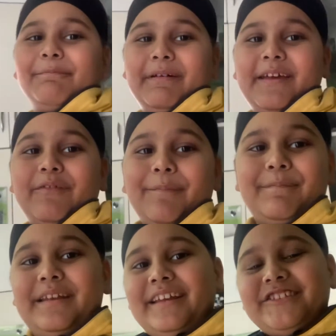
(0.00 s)
कपड़े
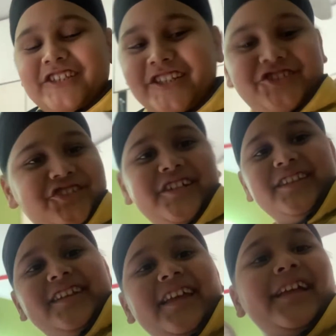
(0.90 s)
वपड़े चेंज कर
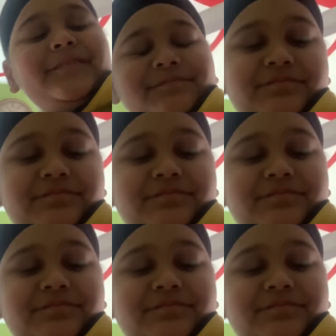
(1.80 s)
लिए हैं